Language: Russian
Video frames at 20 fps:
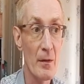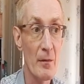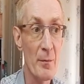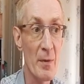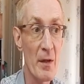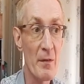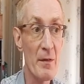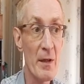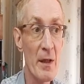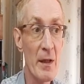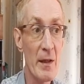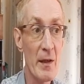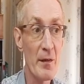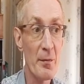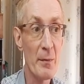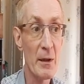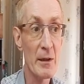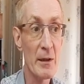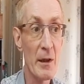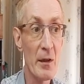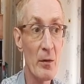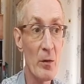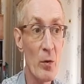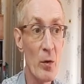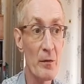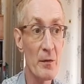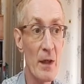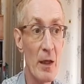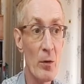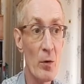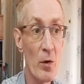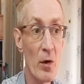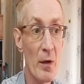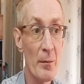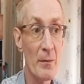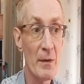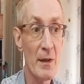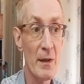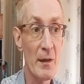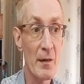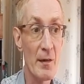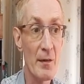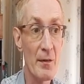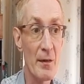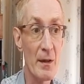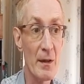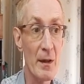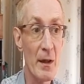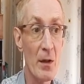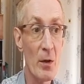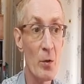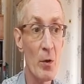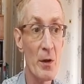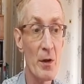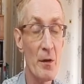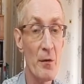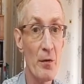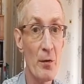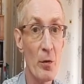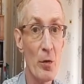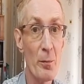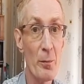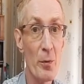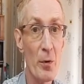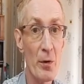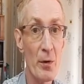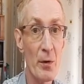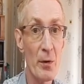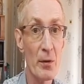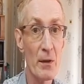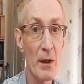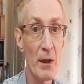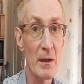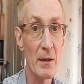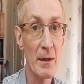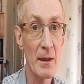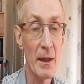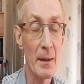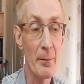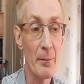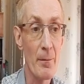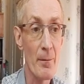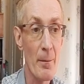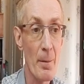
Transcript: Впервые я смотрел его в далеком детстве и далеко не все понял тогда.